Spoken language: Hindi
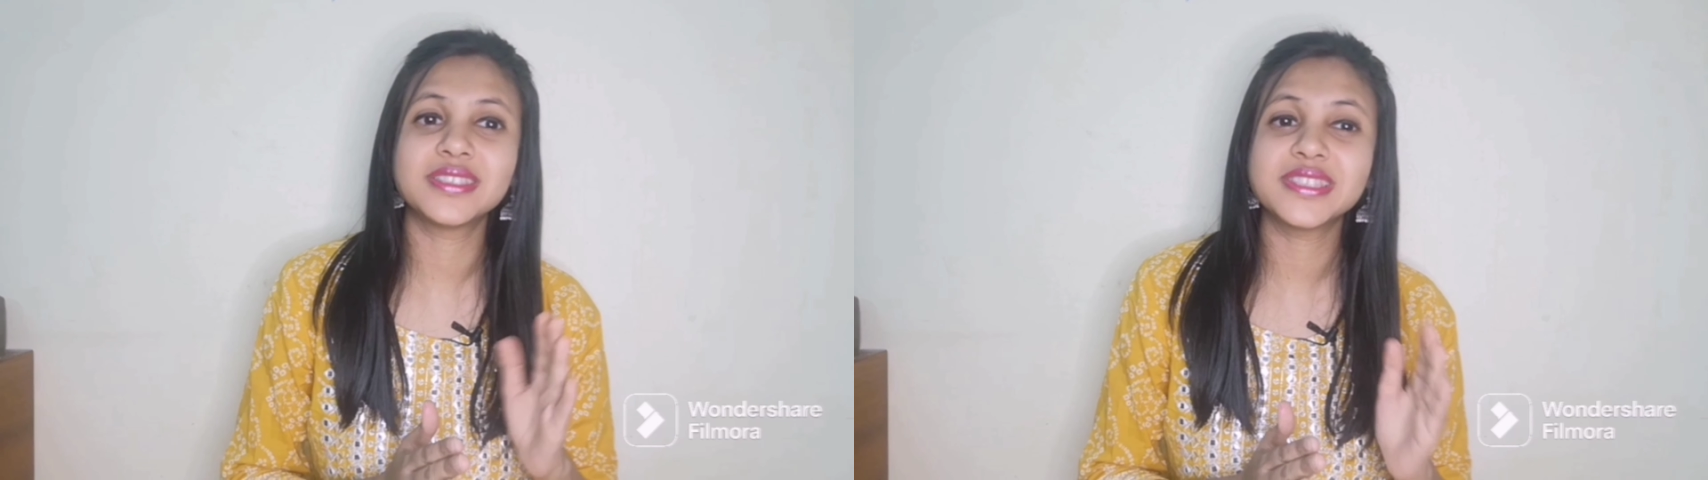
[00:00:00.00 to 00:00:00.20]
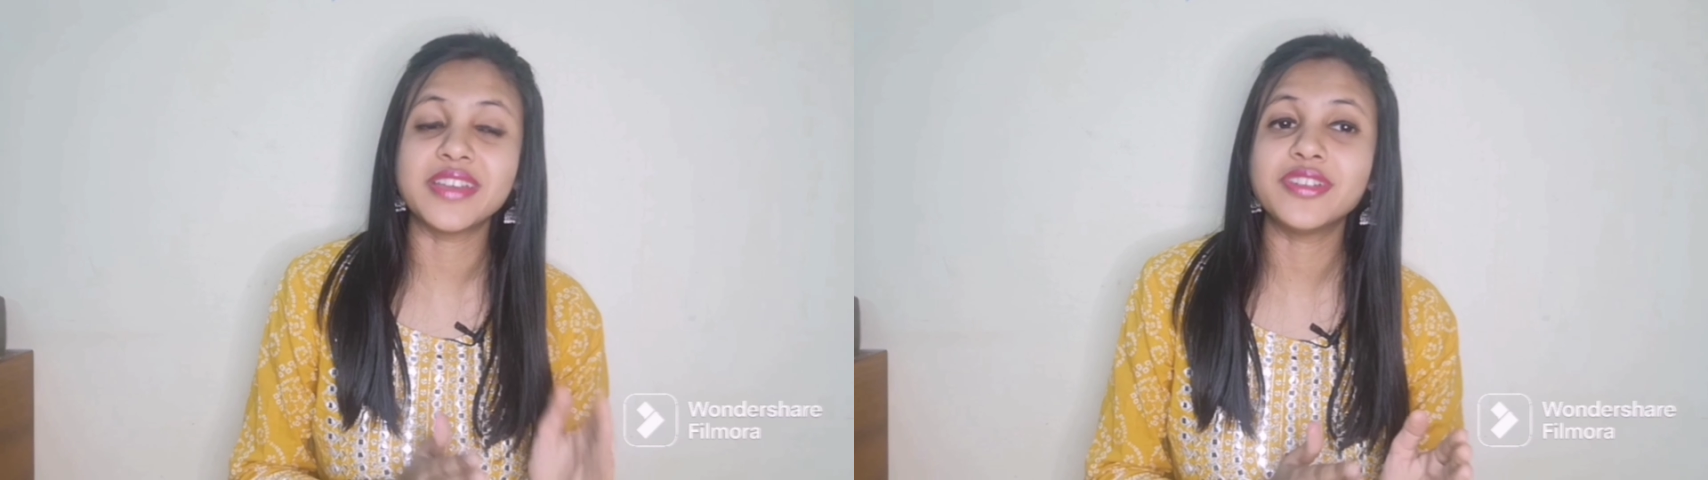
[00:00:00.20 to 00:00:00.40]

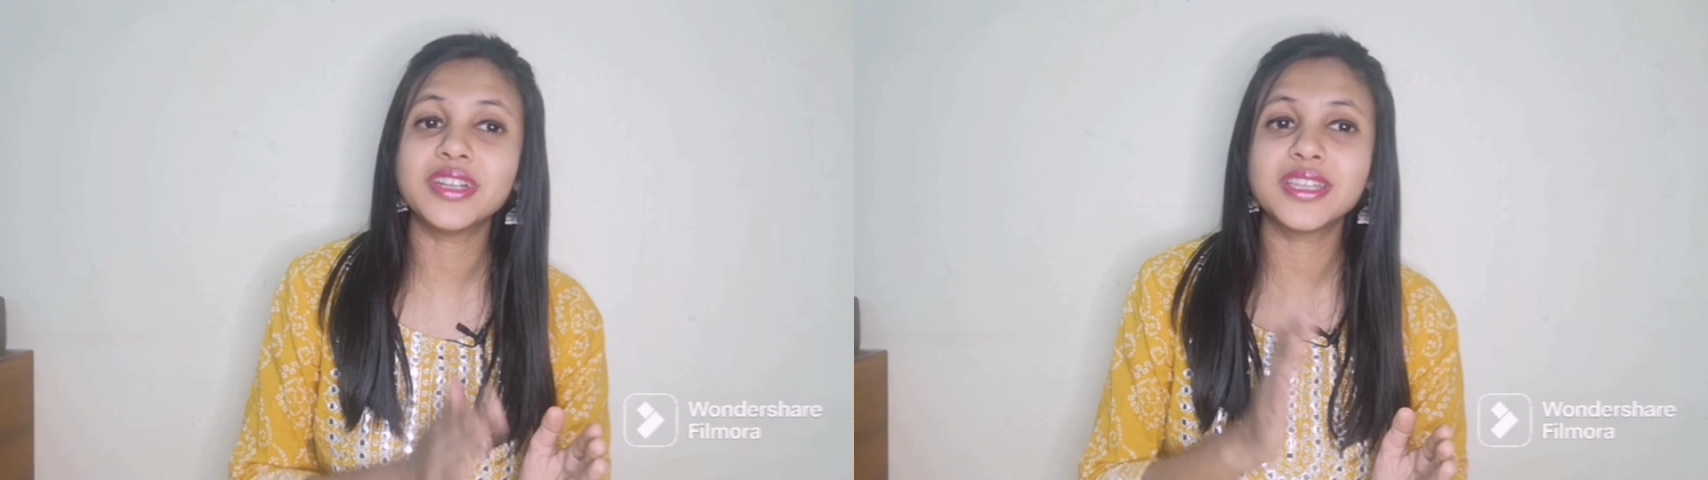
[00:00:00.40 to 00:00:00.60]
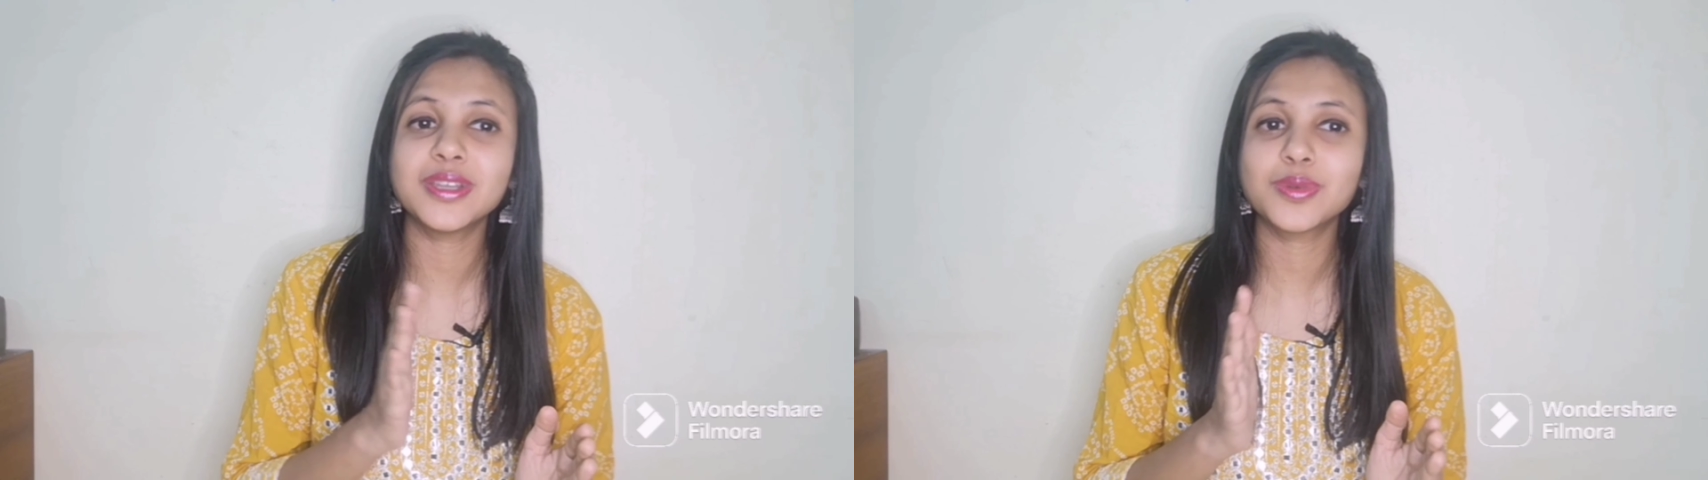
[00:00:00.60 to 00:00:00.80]

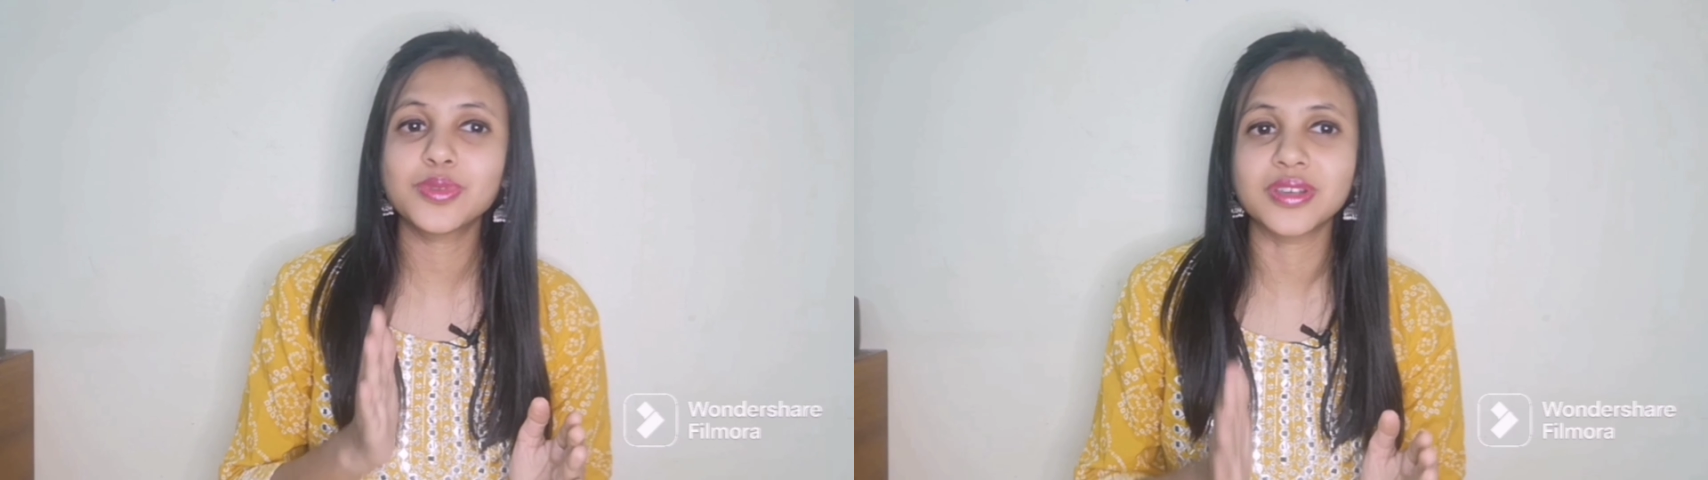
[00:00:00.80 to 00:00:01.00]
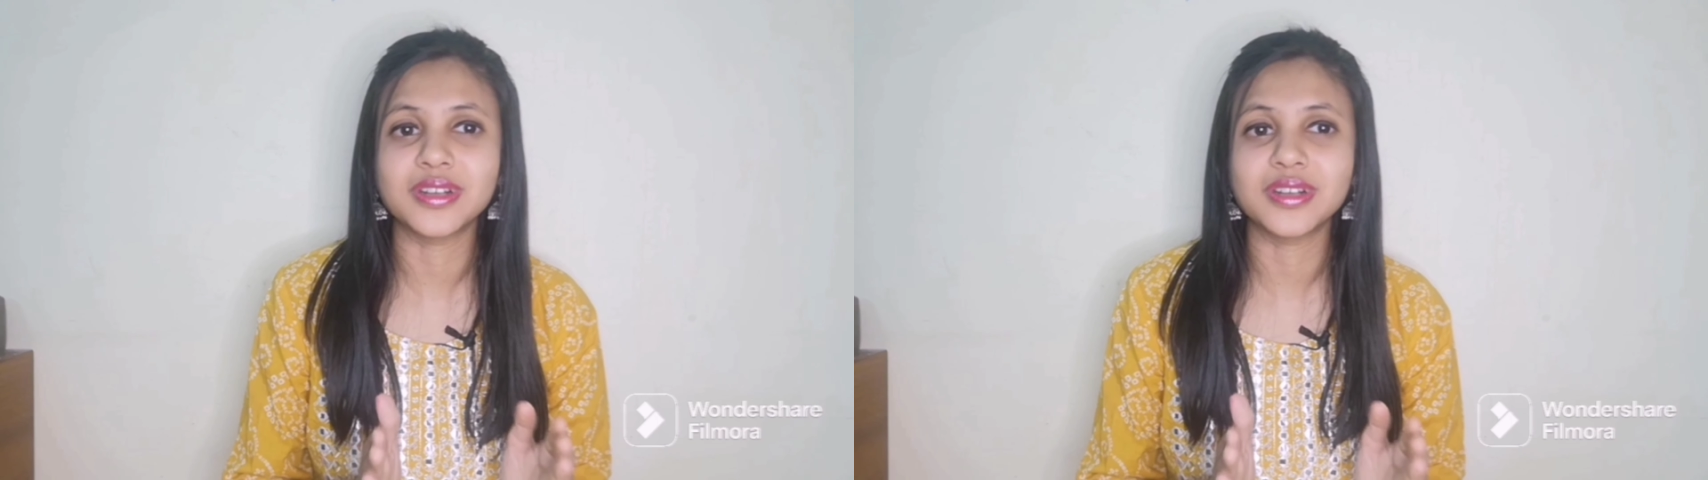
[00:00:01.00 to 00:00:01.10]
सेवेंटी टू